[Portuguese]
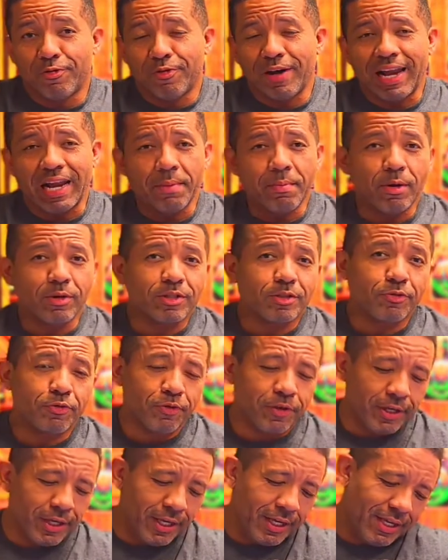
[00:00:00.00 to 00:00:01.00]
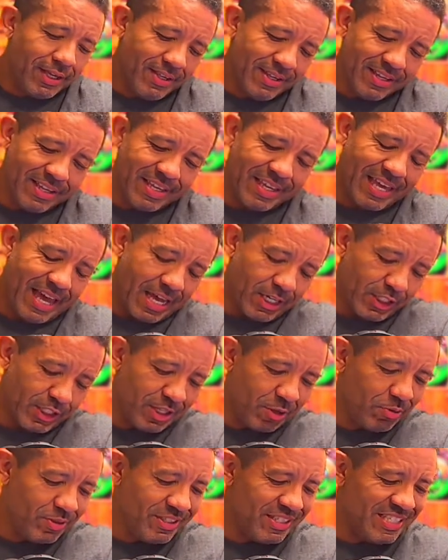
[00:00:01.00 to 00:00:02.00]
Fala meus fi,
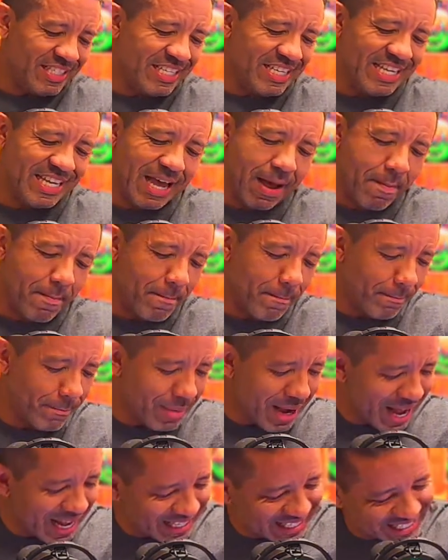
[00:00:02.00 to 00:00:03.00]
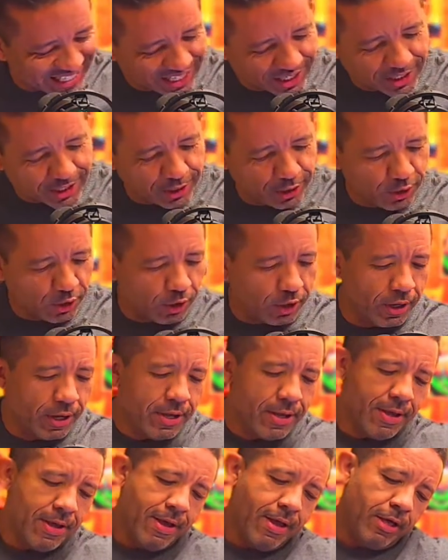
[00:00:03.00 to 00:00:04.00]
questãozinha massa aqui, ó,
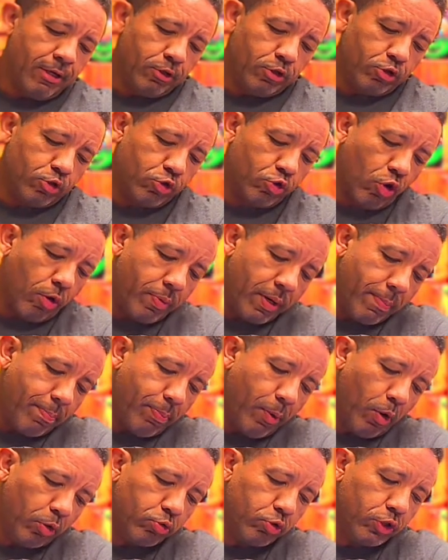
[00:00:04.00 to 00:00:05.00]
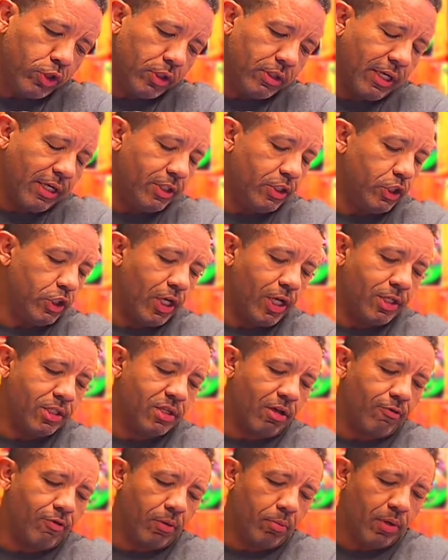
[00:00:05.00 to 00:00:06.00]
sobre ponto de
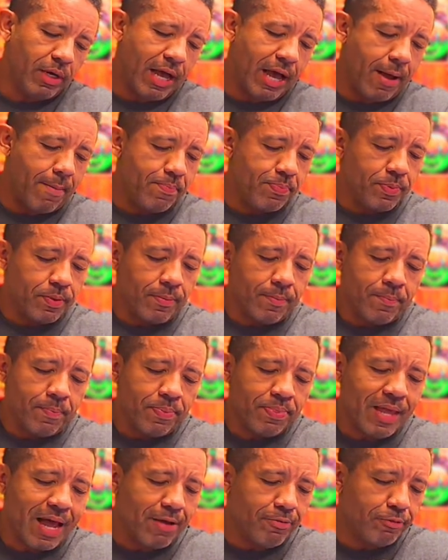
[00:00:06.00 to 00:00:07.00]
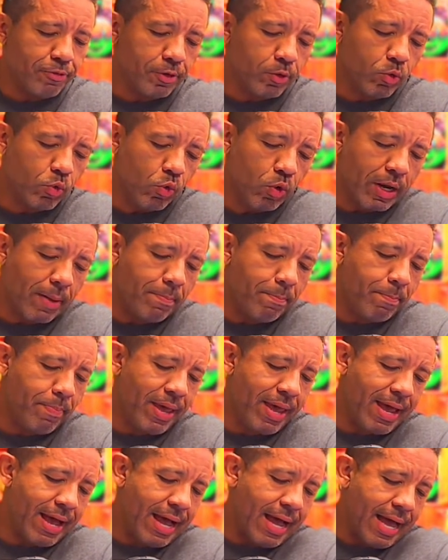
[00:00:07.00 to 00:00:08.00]
tangência, vamos lá. Na figura,
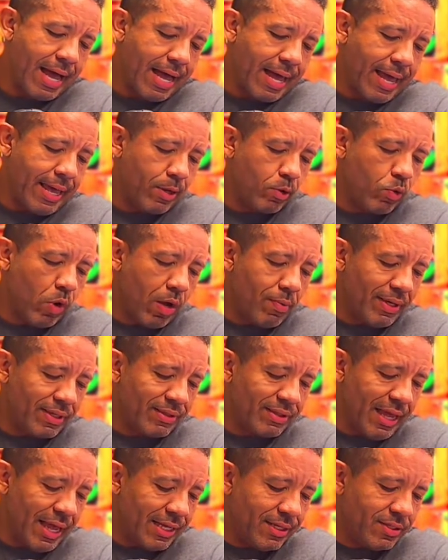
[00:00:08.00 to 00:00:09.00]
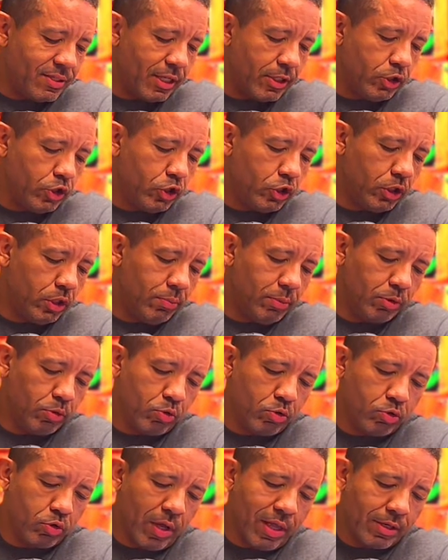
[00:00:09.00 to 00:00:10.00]
PA é igual a 10
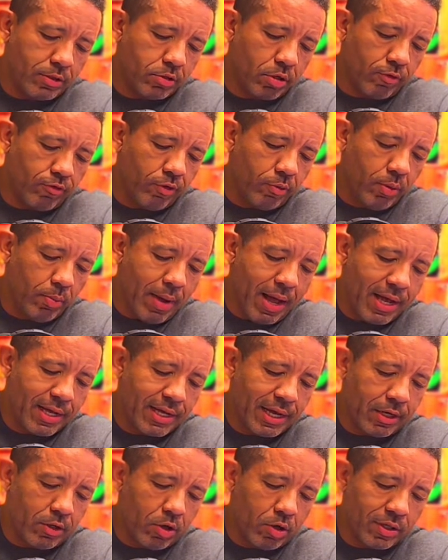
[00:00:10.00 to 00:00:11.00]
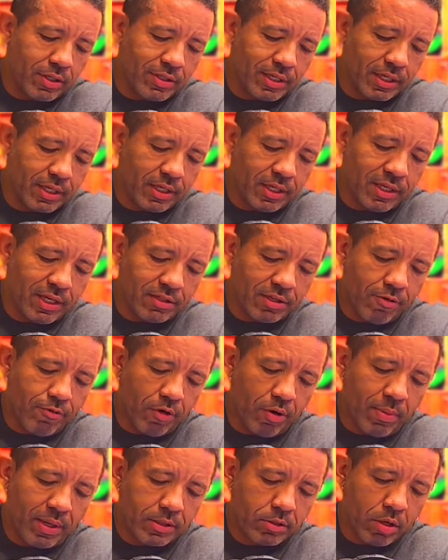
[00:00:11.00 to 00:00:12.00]
centímetros. Olha só, vamos marcar logo isso aqui, que essa
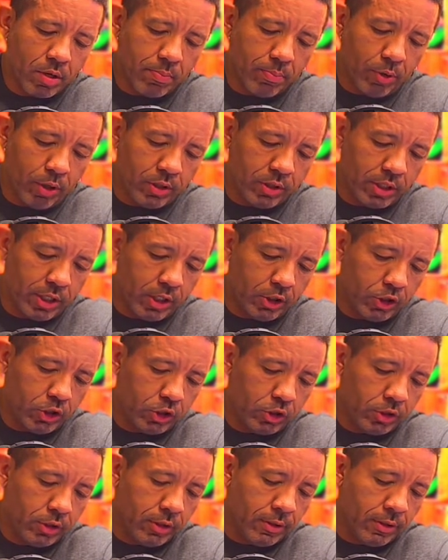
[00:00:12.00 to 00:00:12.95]
informação é importante.